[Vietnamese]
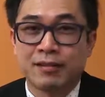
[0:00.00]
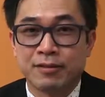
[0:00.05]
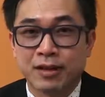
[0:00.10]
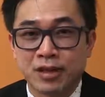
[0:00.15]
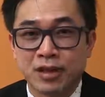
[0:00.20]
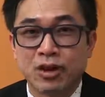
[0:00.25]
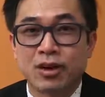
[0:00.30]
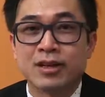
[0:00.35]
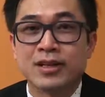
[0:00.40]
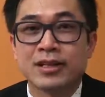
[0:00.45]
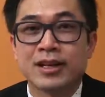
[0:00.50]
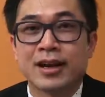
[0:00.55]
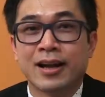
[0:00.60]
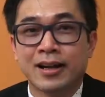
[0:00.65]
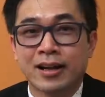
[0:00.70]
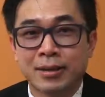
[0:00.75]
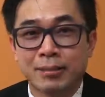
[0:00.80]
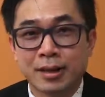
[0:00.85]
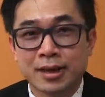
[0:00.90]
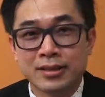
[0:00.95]
và tôi
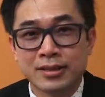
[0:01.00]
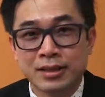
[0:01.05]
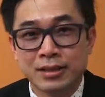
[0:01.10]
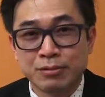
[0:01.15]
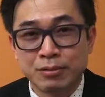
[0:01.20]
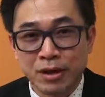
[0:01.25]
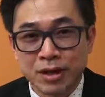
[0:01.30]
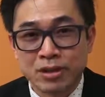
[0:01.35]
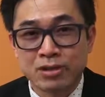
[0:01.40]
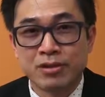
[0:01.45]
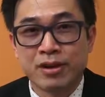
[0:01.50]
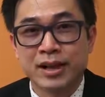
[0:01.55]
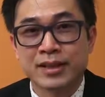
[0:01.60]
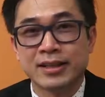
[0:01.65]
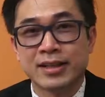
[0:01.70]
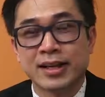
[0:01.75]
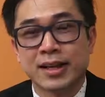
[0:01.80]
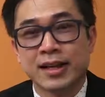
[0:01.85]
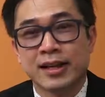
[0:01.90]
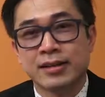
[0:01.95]
là bác sĩ Win
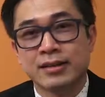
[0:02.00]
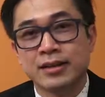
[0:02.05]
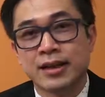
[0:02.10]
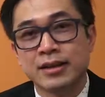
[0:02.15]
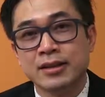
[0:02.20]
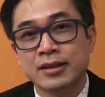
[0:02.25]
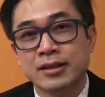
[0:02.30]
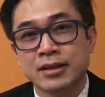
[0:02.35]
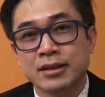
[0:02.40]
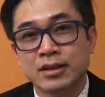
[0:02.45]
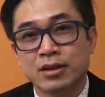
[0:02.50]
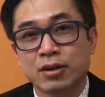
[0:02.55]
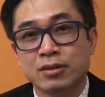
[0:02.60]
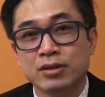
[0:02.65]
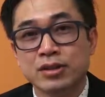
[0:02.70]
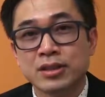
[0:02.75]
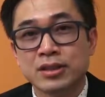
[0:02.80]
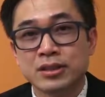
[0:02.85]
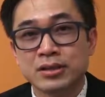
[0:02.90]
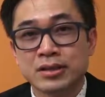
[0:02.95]
Tran đến từ tổ
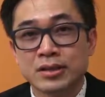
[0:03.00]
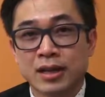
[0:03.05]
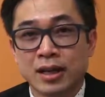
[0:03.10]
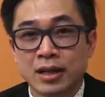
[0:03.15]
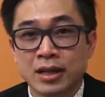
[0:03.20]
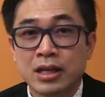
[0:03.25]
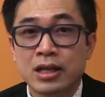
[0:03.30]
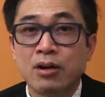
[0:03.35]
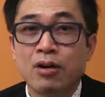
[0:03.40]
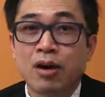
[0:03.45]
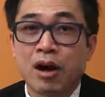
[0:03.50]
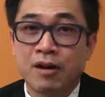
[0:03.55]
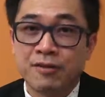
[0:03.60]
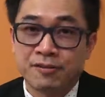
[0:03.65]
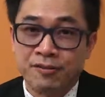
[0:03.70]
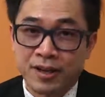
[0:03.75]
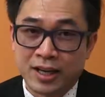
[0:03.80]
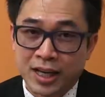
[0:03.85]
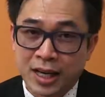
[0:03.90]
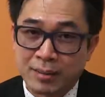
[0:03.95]
chức y khoa
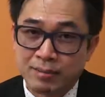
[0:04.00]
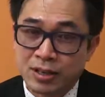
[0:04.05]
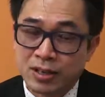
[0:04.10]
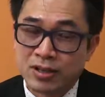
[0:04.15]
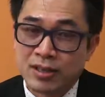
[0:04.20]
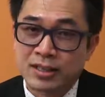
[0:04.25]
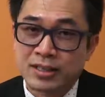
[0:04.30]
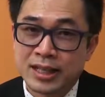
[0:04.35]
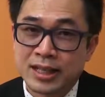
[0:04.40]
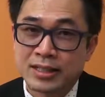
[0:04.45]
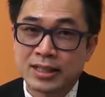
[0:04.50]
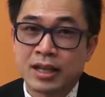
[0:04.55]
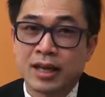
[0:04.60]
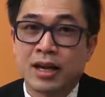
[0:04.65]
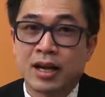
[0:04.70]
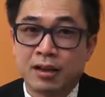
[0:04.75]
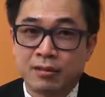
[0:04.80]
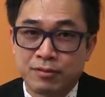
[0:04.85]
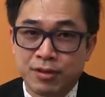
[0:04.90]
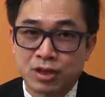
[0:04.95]
Việt vietmd.net
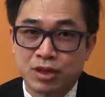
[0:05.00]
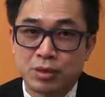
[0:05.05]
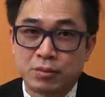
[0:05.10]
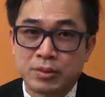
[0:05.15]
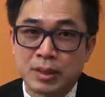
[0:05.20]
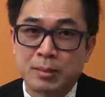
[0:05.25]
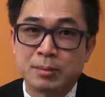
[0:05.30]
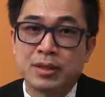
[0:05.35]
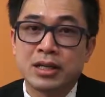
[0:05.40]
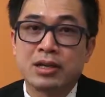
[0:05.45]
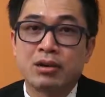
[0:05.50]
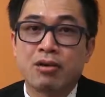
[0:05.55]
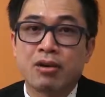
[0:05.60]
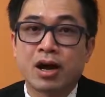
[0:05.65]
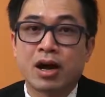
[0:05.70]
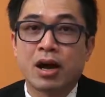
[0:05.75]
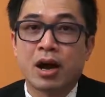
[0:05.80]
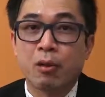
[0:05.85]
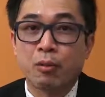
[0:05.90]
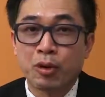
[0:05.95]
và trung tâm y
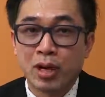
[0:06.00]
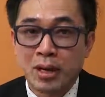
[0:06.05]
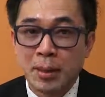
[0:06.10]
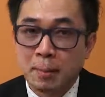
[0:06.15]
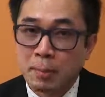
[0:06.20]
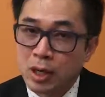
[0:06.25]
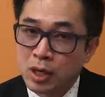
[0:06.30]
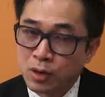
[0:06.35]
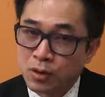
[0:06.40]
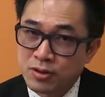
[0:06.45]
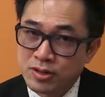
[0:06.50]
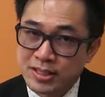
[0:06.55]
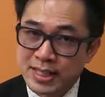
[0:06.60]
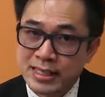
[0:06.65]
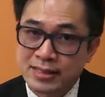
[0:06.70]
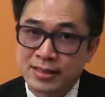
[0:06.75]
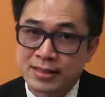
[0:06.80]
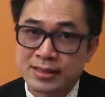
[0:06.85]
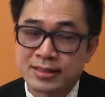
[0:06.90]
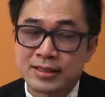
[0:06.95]
khoa Win Medical
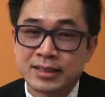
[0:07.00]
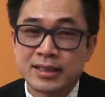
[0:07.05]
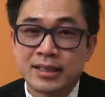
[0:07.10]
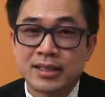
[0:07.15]
Center